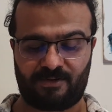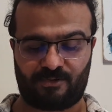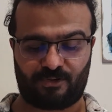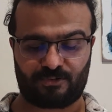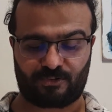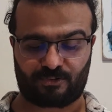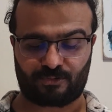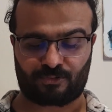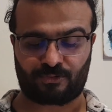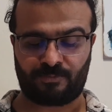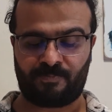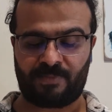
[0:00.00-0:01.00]

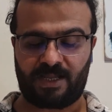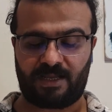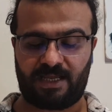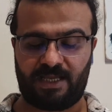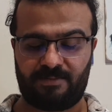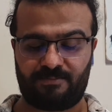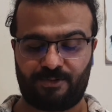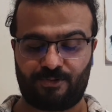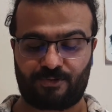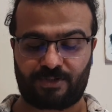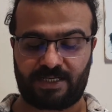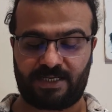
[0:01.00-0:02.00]
19. En
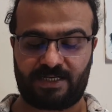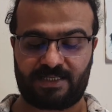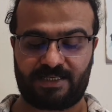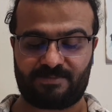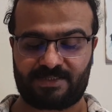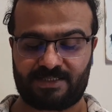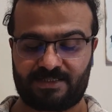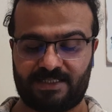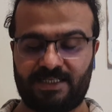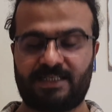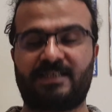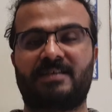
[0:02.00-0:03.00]
büyük
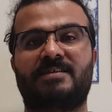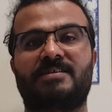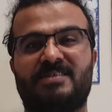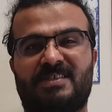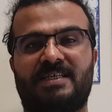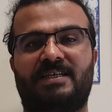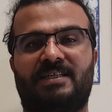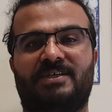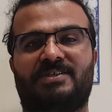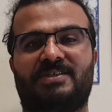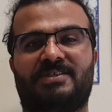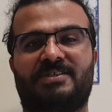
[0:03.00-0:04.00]
erdemsizlik
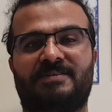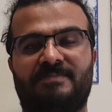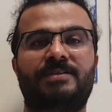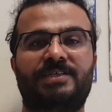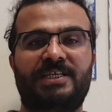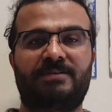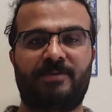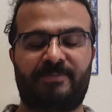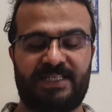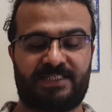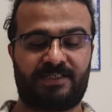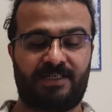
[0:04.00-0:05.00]
sığlıktır.
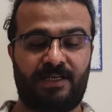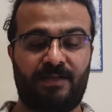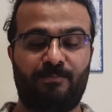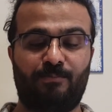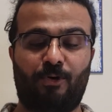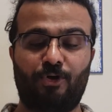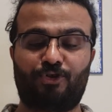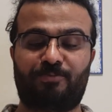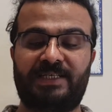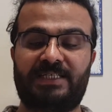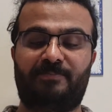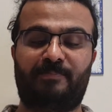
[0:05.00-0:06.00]
21. Boş
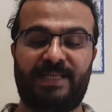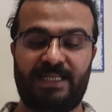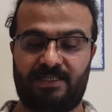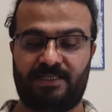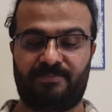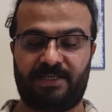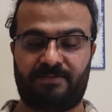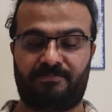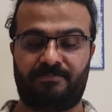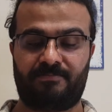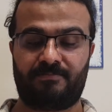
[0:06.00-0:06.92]
bir pil gibiyim.